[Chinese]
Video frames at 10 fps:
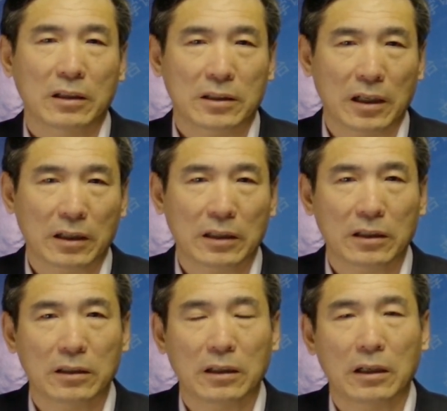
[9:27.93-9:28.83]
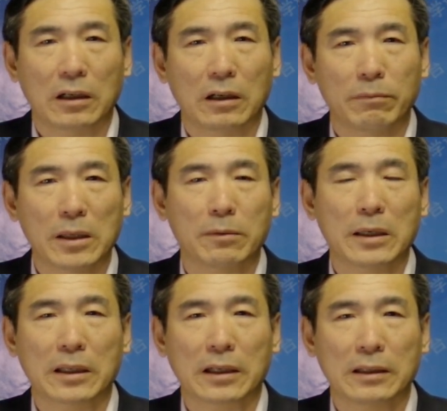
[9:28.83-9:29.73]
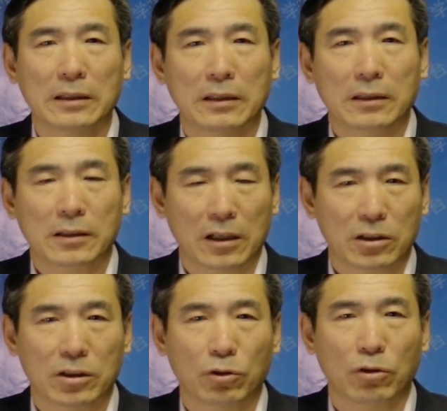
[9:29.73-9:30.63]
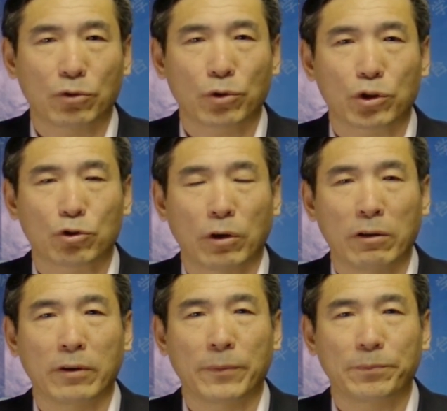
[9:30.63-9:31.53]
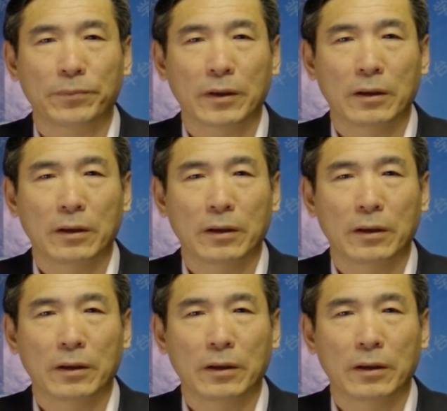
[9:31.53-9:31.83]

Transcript: 这样的一个秘密呢，当时有很多的传闻。